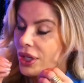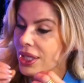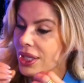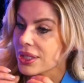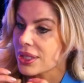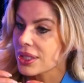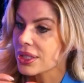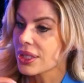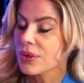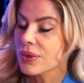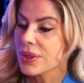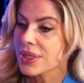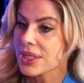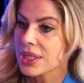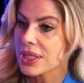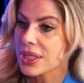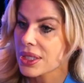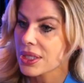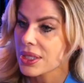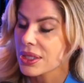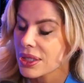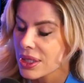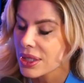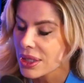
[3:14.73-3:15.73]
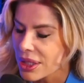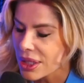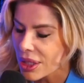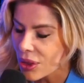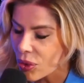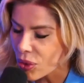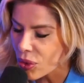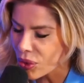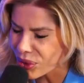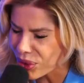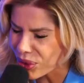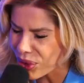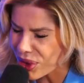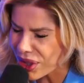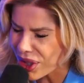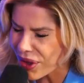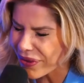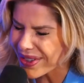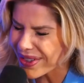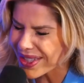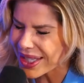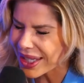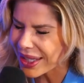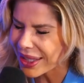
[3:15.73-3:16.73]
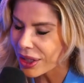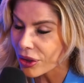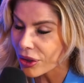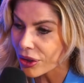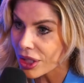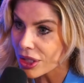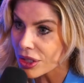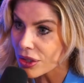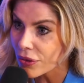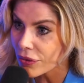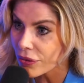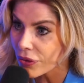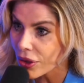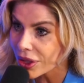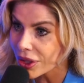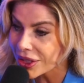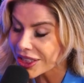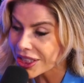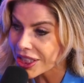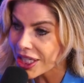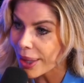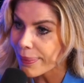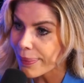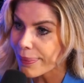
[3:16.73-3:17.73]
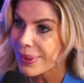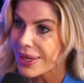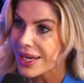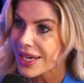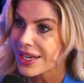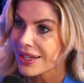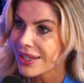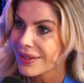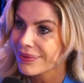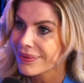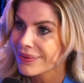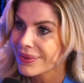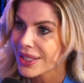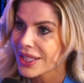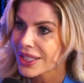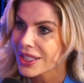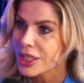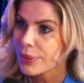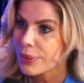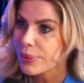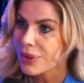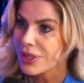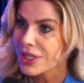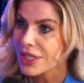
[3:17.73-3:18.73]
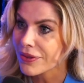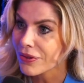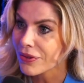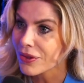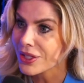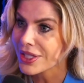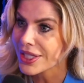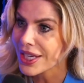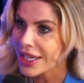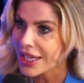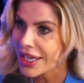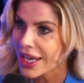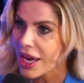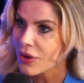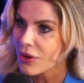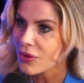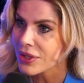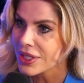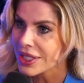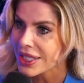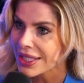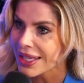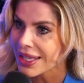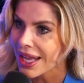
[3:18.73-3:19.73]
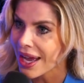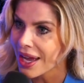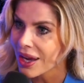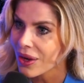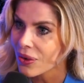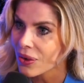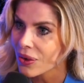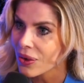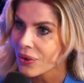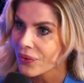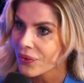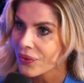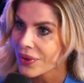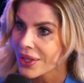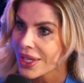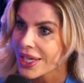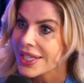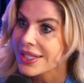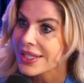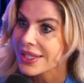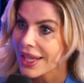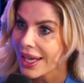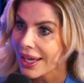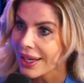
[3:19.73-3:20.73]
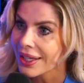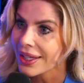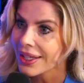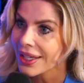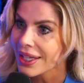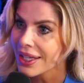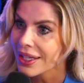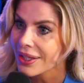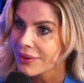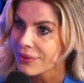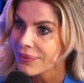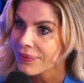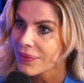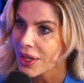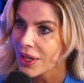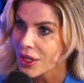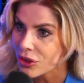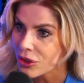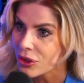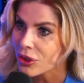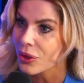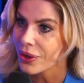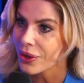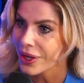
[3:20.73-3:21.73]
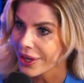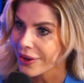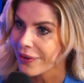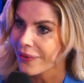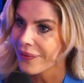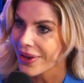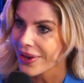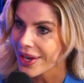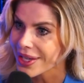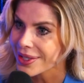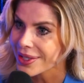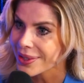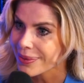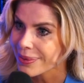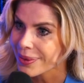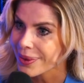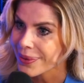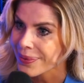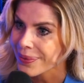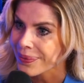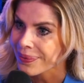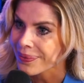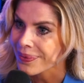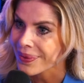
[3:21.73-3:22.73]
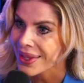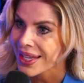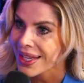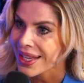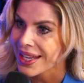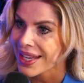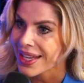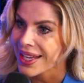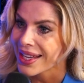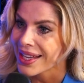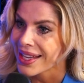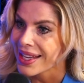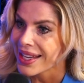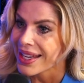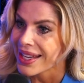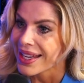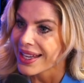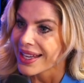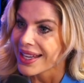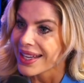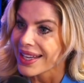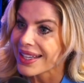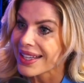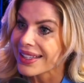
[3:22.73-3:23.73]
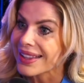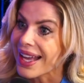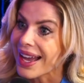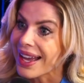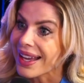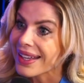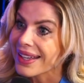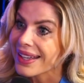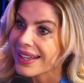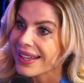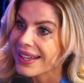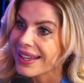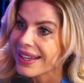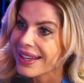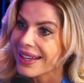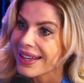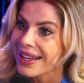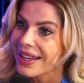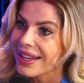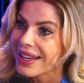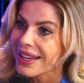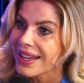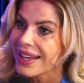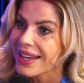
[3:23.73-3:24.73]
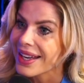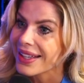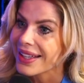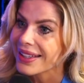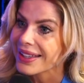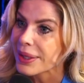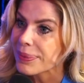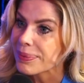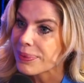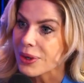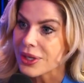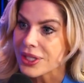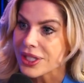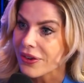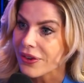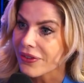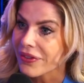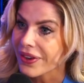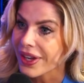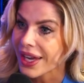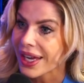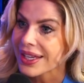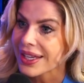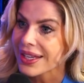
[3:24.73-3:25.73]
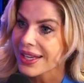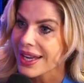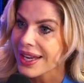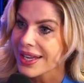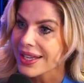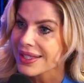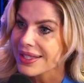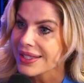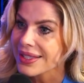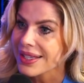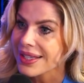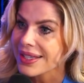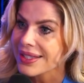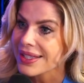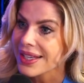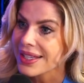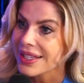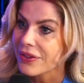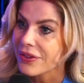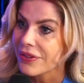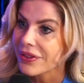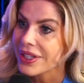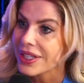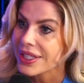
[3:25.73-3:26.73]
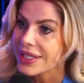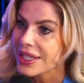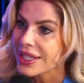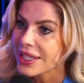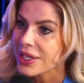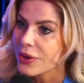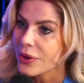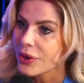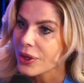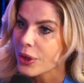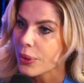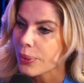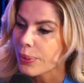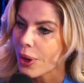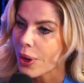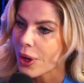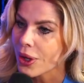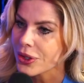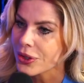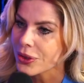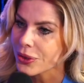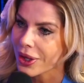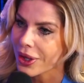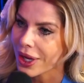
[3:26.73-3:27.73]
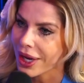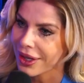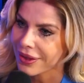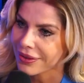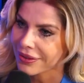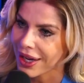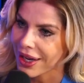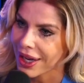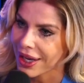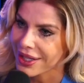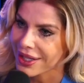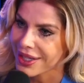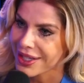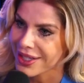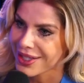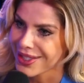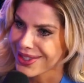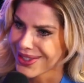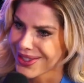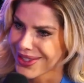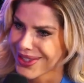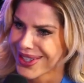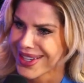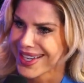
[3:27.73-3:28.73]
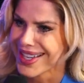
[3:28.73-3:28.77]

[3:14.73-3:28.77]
questão assim de segundos que eu fiz aquela oração forte e abri. Tipo assim, você quer um sinal? Está aqui. Sou eu mesmo. E daí, depois que eu fiquei em êxtase ali, eu falei: Senhor, eu posso gravar isso?